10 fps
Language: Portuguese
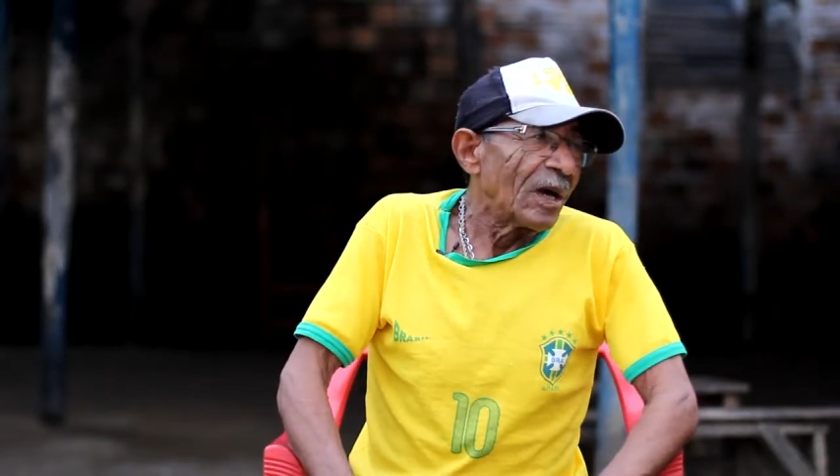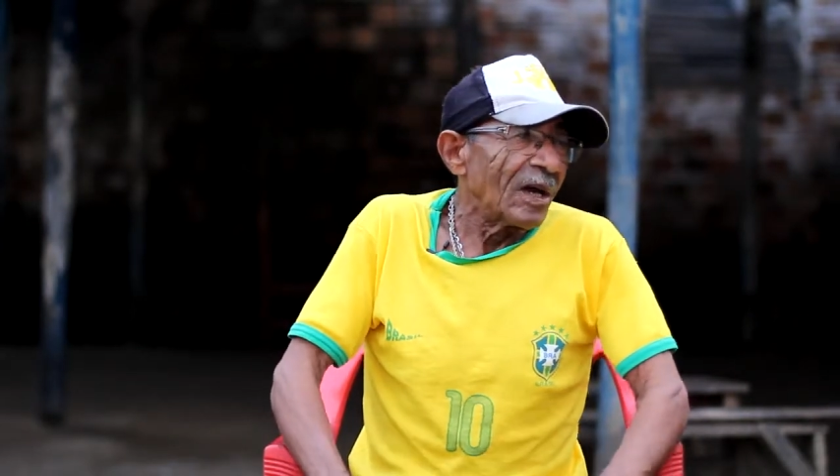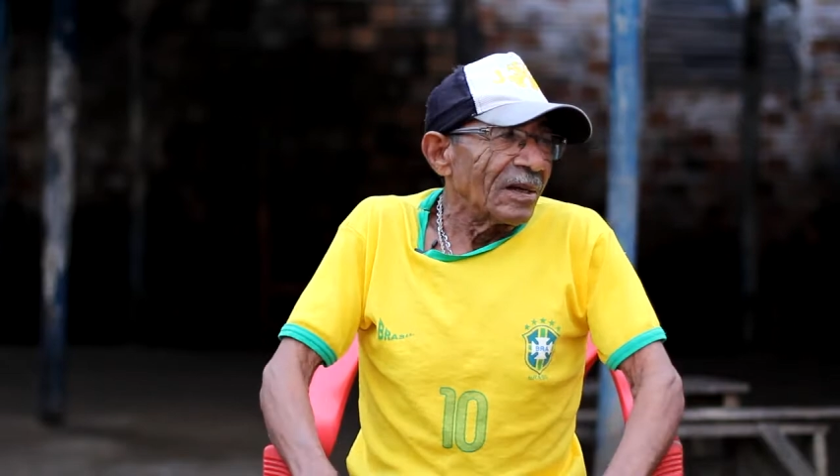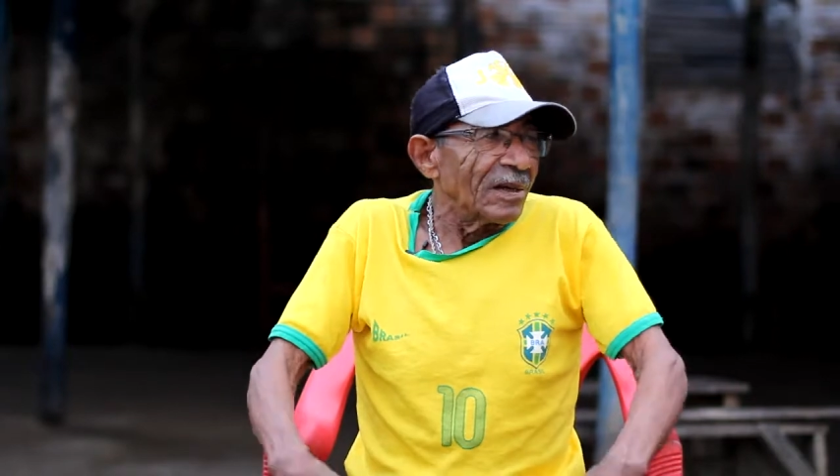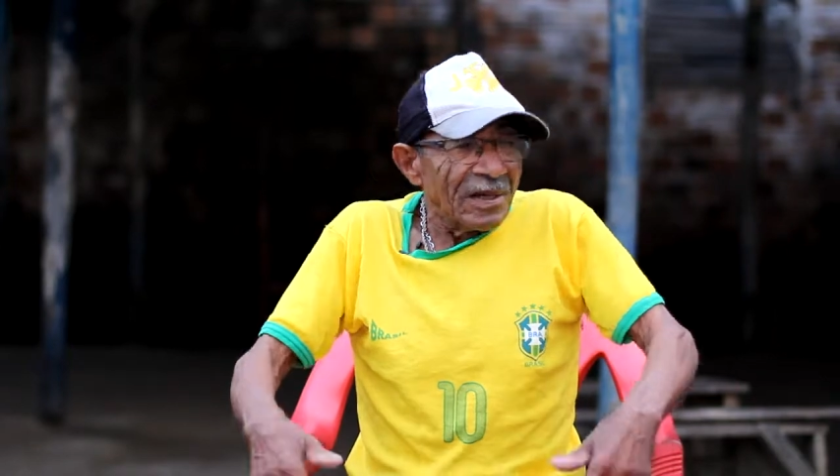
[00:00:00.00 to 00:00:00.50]

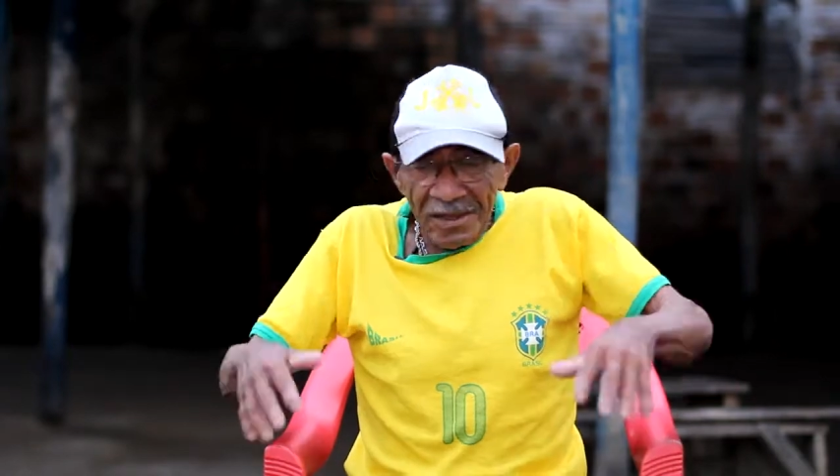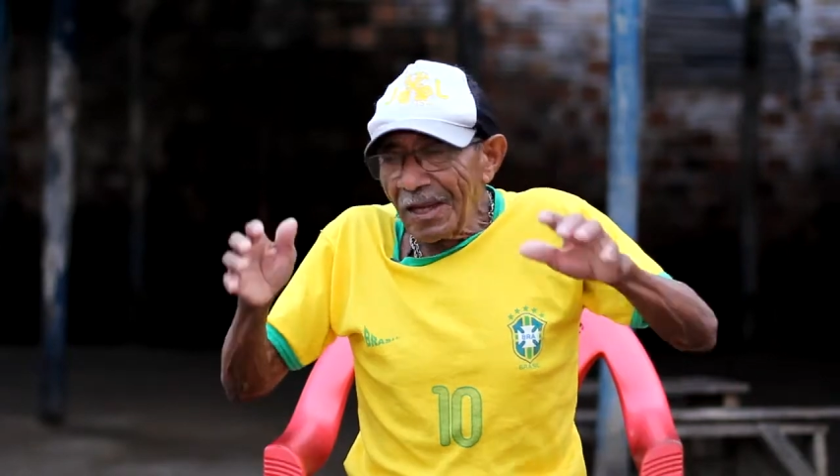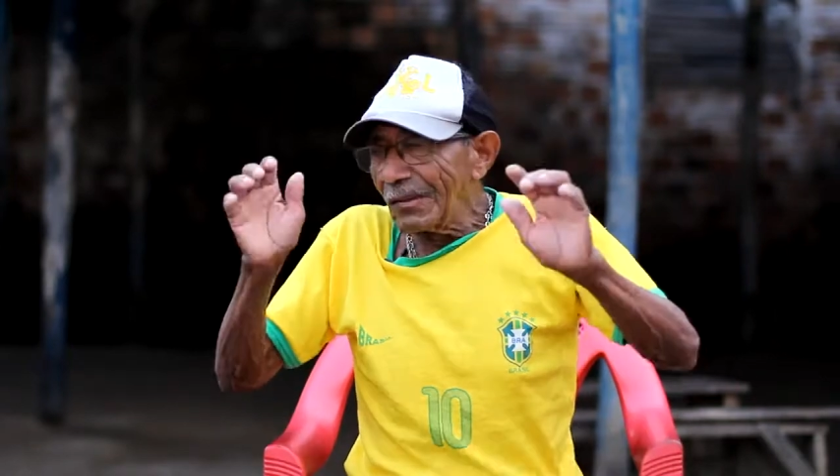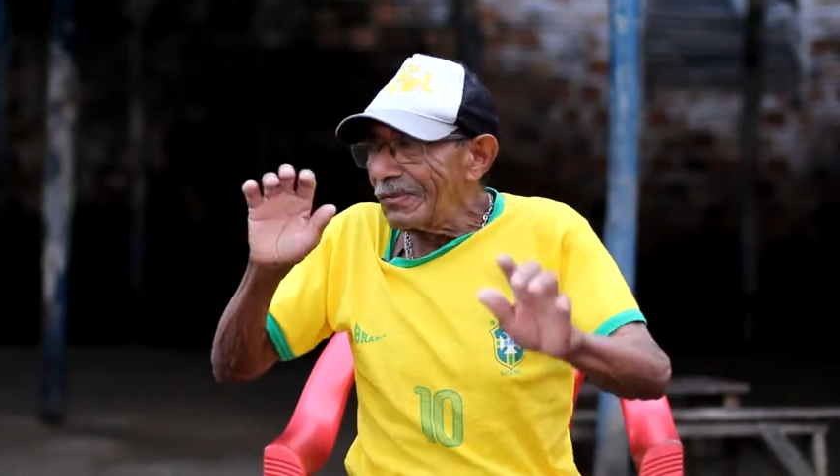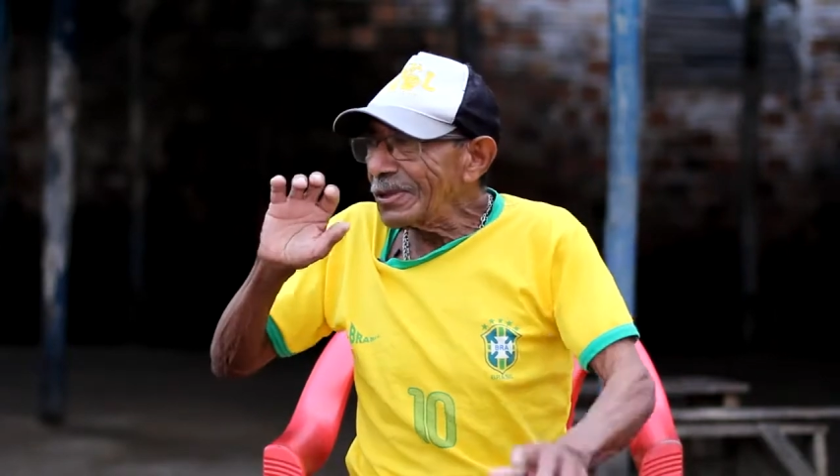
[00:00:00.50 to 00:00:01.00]
ah,
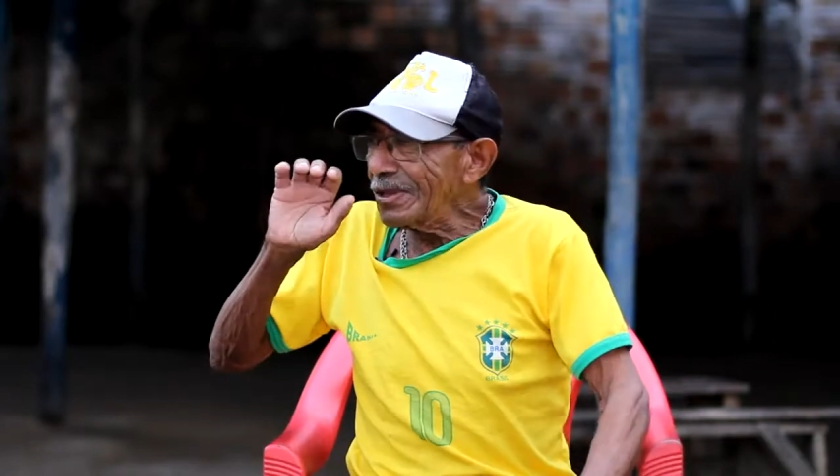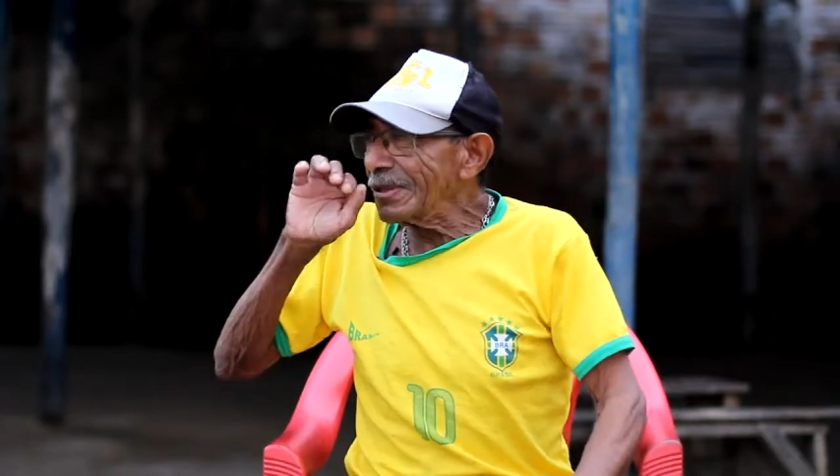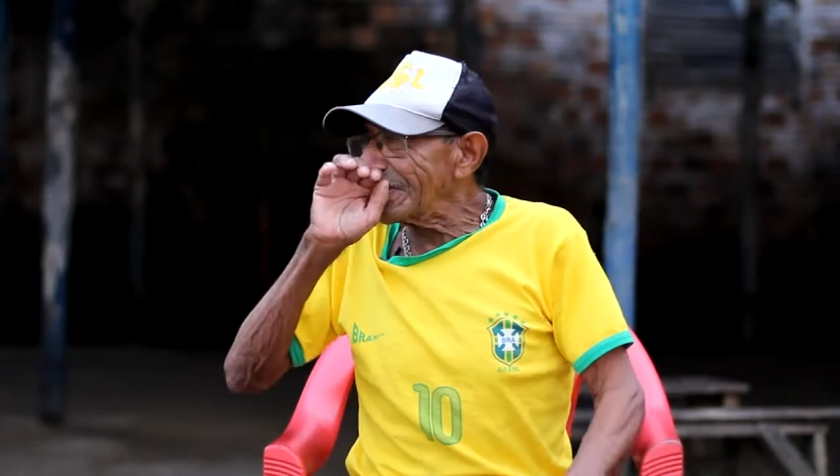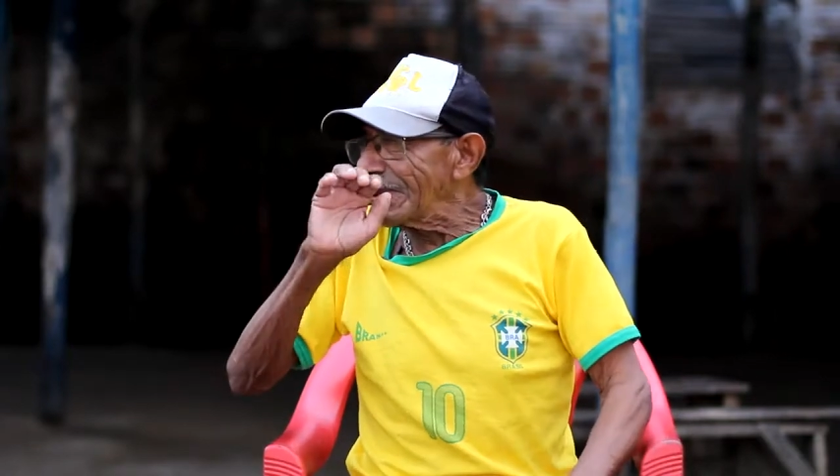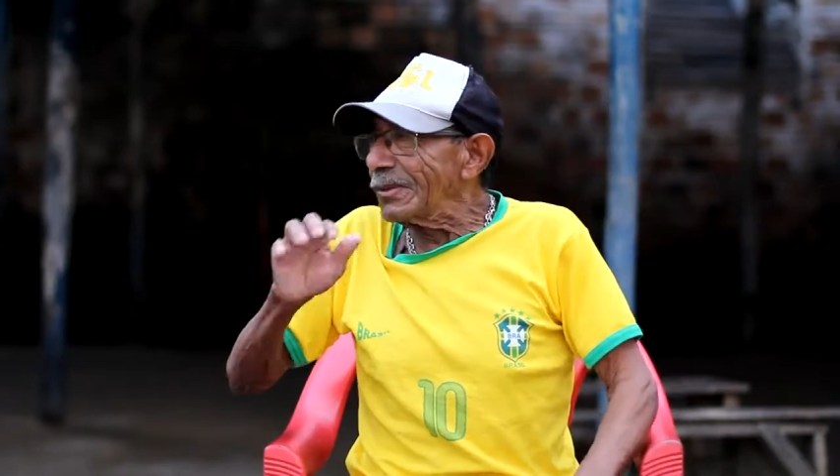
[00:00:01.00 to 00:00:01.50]
meu,
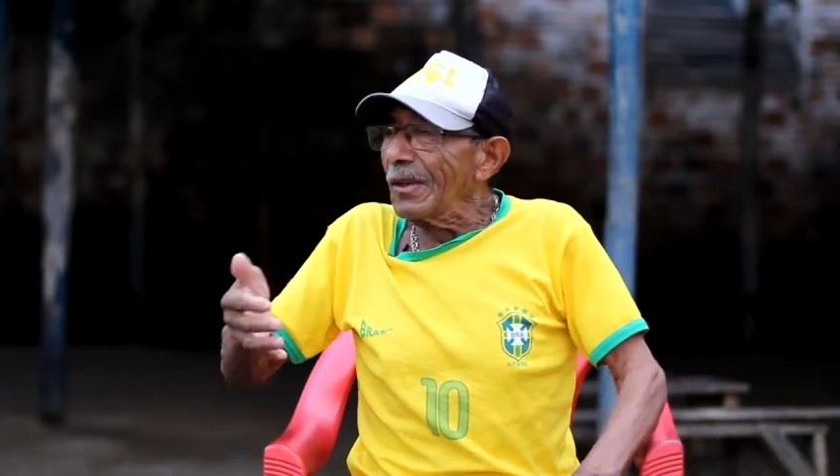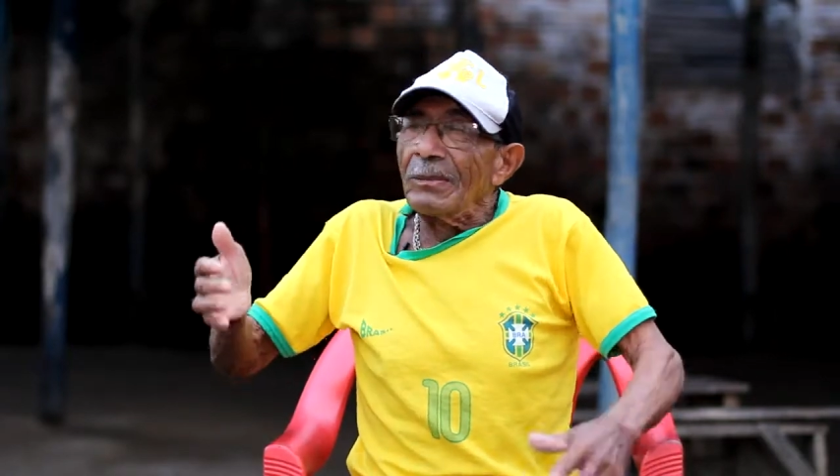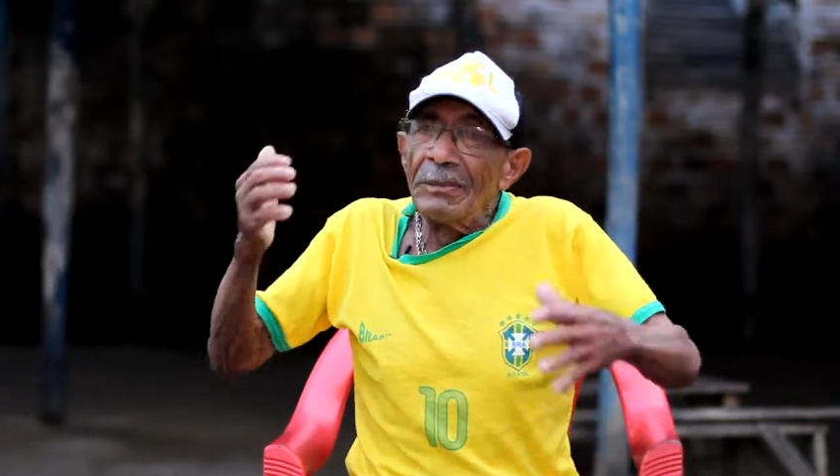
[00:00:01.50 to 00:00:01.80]
vocês são